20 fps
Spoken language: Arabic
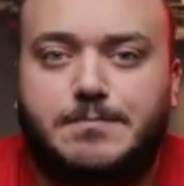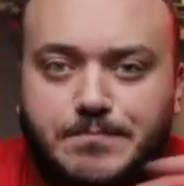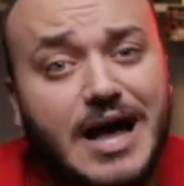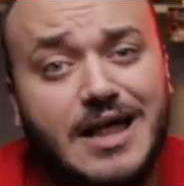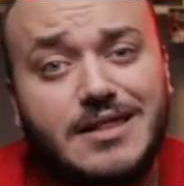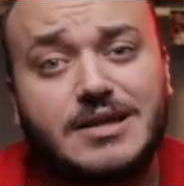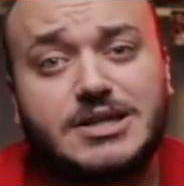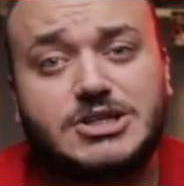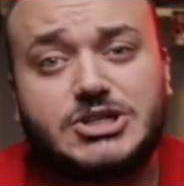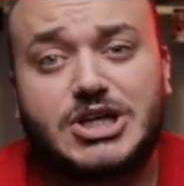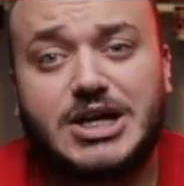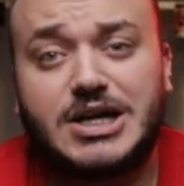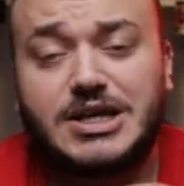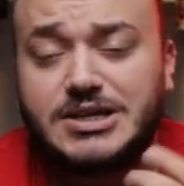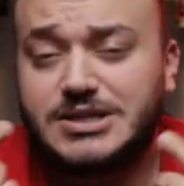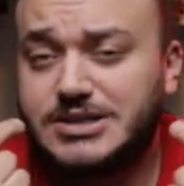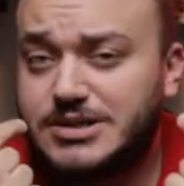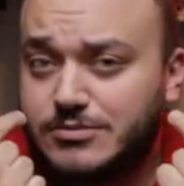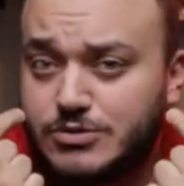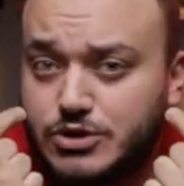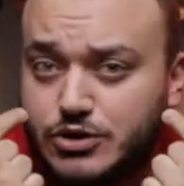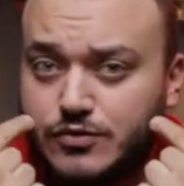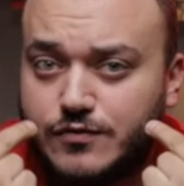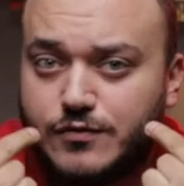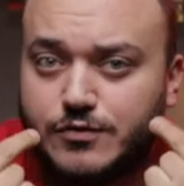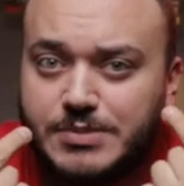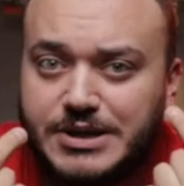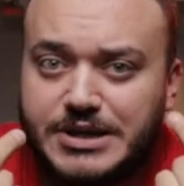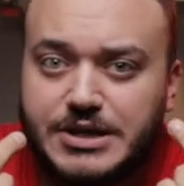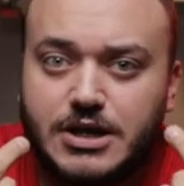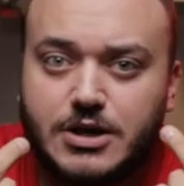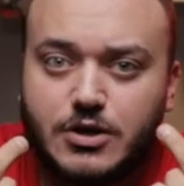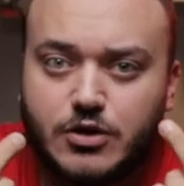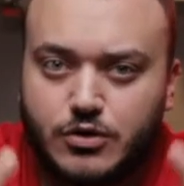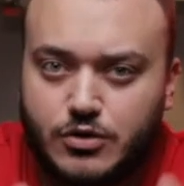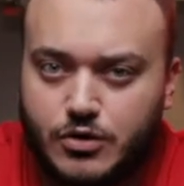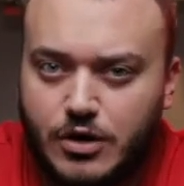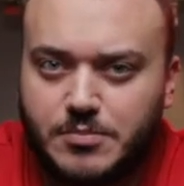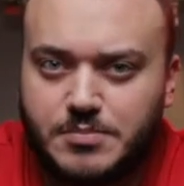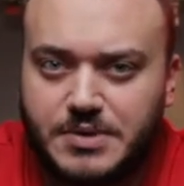هذا الاشعاع انت بتشوفه بعينك
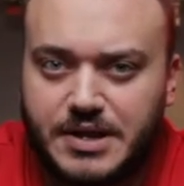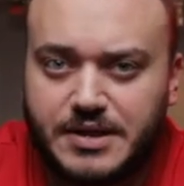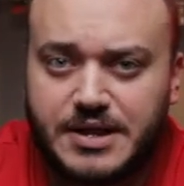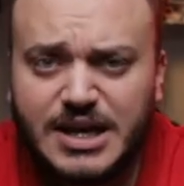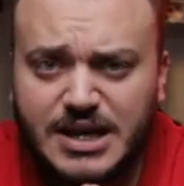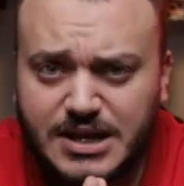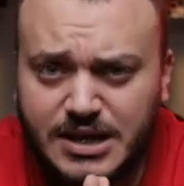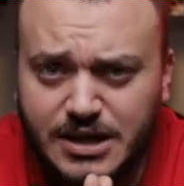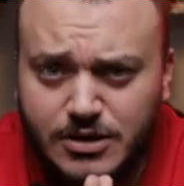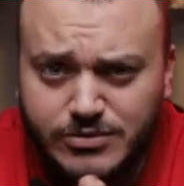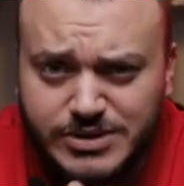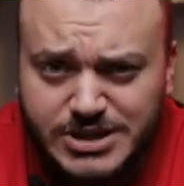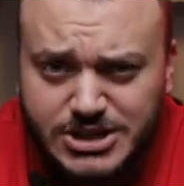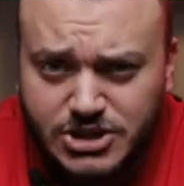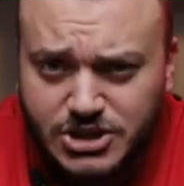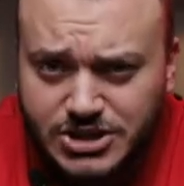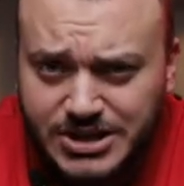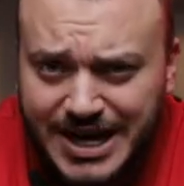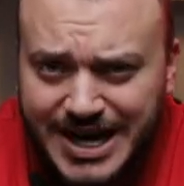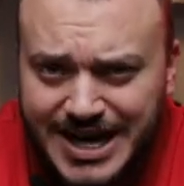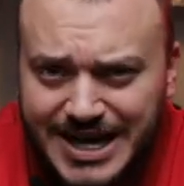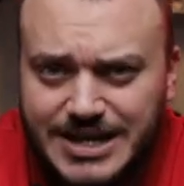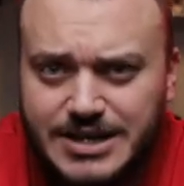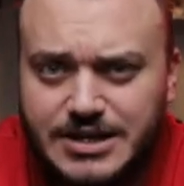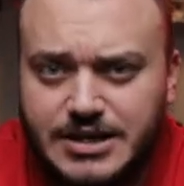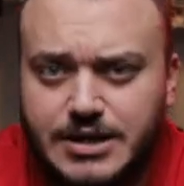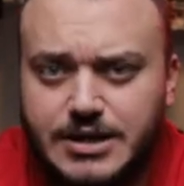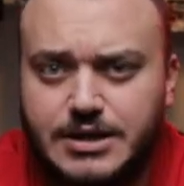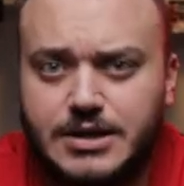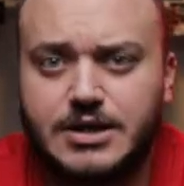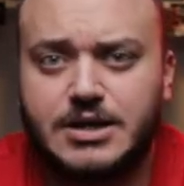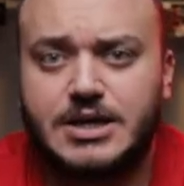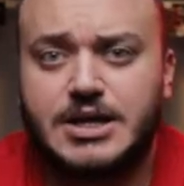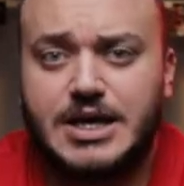لونه ابيض لكن لو نيجي نحلل